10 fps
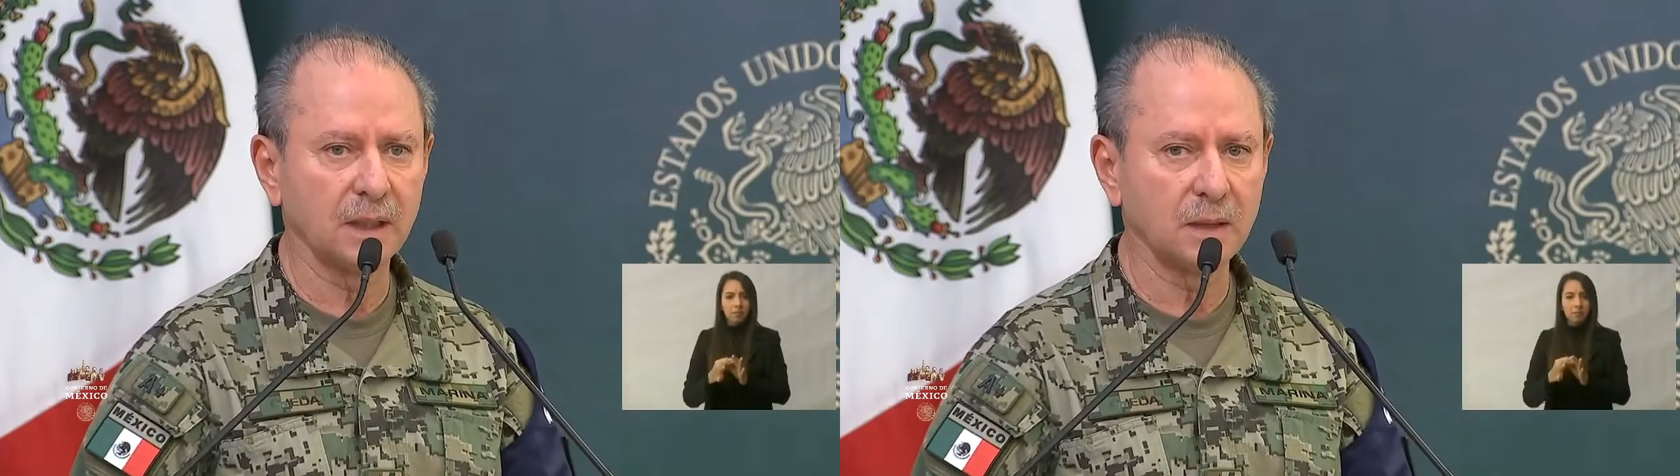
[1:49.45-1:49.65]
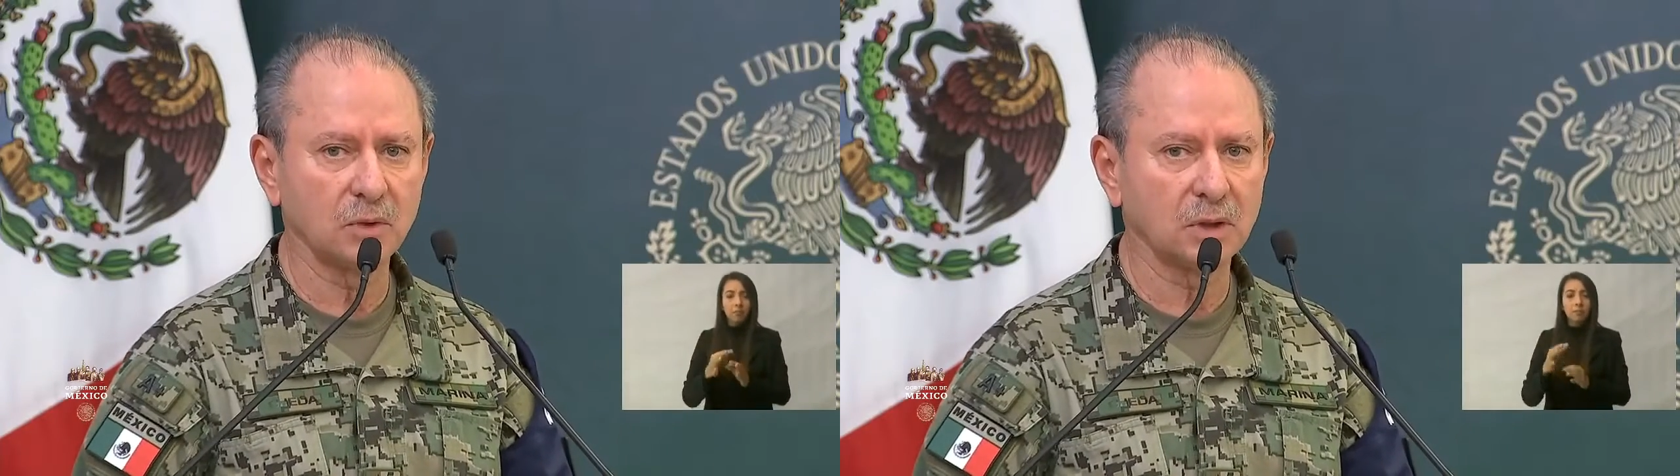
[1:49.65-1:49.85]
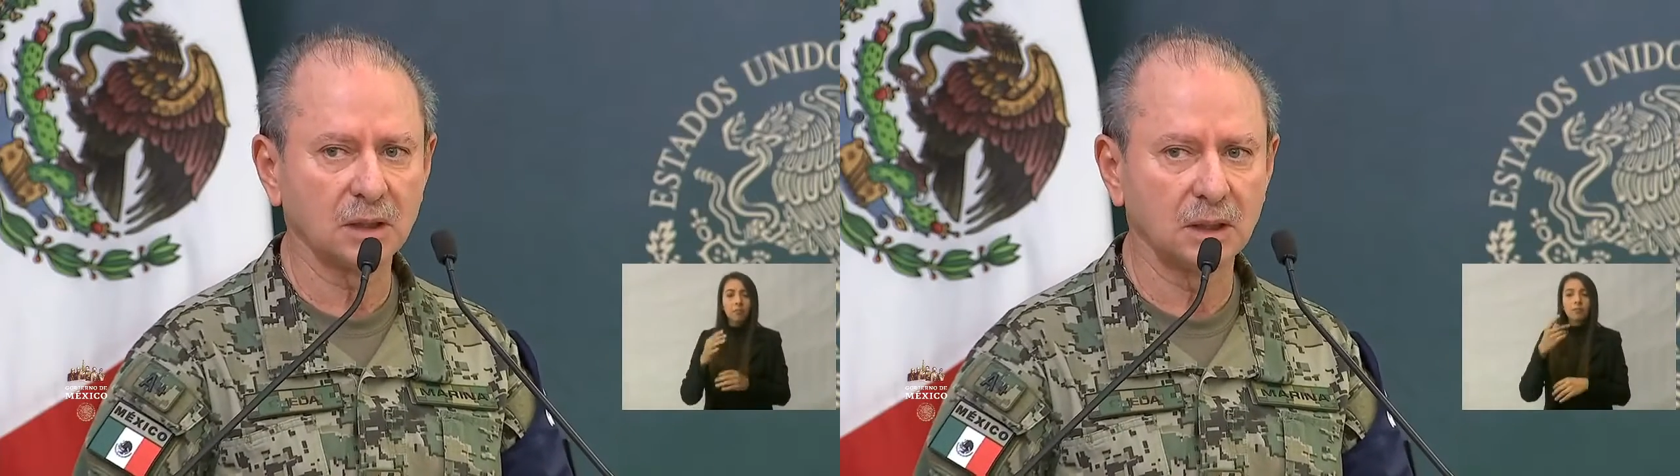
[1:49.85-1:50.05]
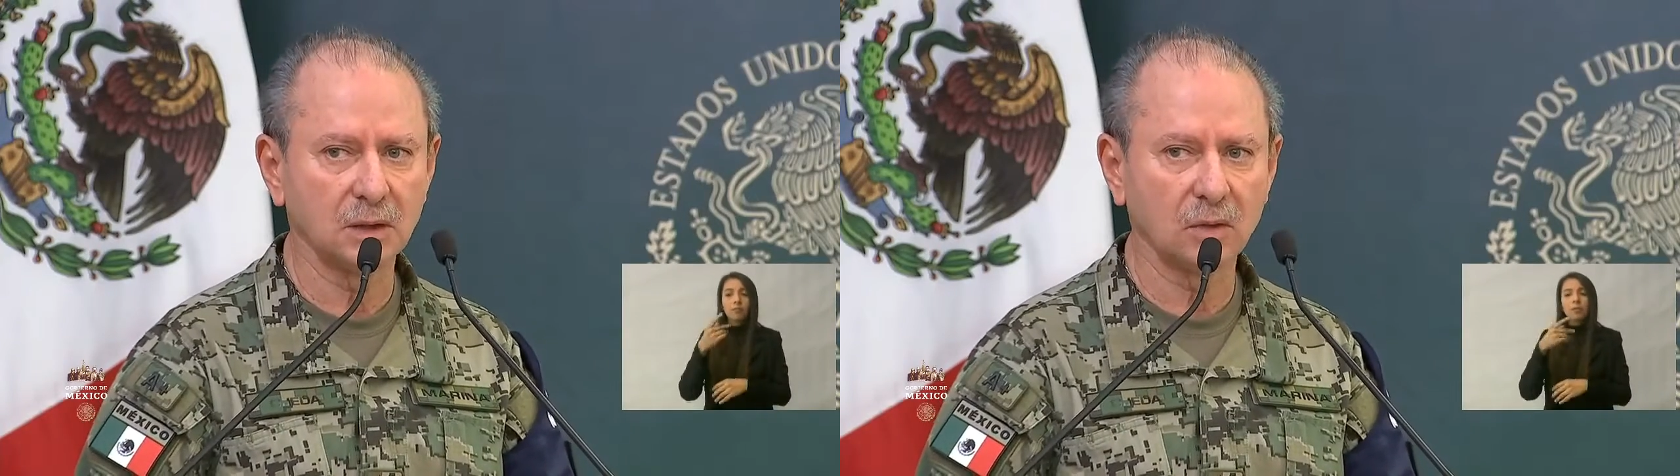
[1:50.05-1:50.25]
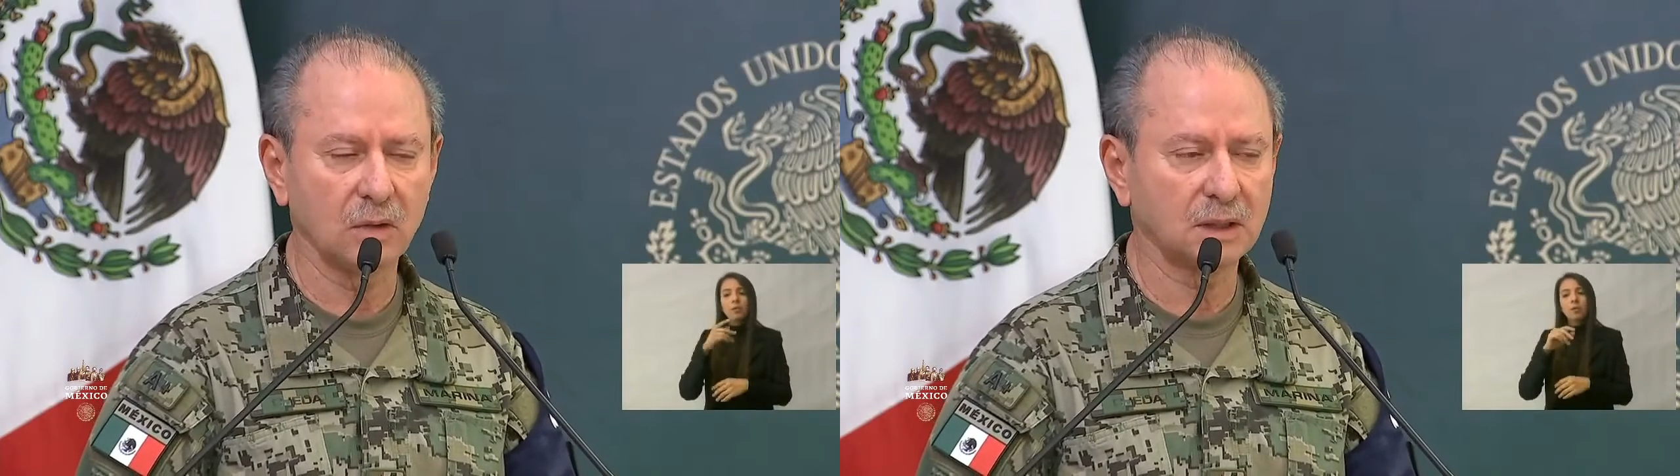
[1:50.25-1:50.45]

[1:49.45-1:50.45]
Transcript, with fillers: venimos haciéndolo